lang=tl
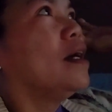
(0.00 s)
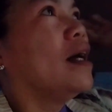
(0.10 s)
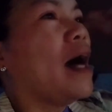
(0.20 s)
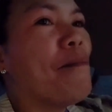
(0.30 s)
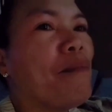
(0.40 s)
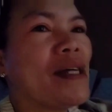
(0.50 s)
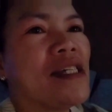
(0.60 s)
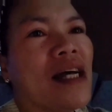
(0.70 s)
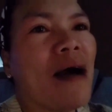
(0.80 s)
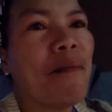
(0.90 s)

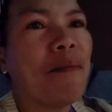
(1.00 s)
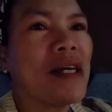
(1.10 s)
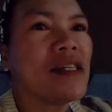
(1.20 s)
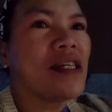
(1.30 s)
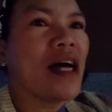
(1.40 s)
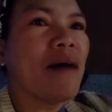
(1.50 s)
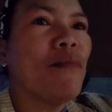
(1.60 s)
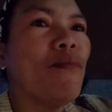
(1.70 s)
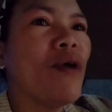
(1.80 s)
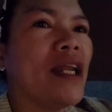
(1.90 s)
hampas ng hampas sa
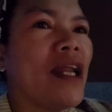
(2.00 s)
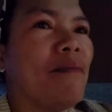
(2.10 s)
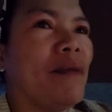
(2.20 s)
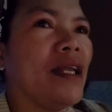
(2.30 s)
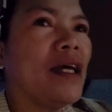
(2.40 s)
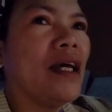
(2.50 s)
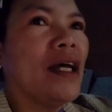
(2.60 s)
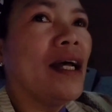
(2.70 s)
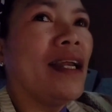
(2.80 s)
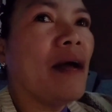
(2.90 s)
bubungan namin
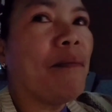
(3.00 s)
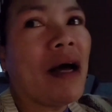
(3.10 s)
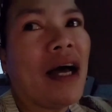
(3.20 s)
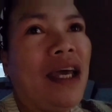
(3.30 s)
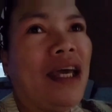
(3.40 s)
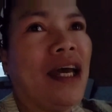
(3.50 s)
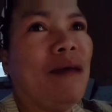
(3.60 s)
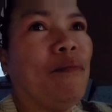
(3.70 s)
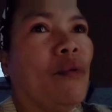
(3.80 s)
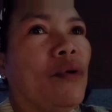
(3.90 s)
napakaingay
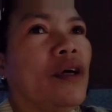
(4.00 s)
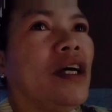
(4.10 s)
po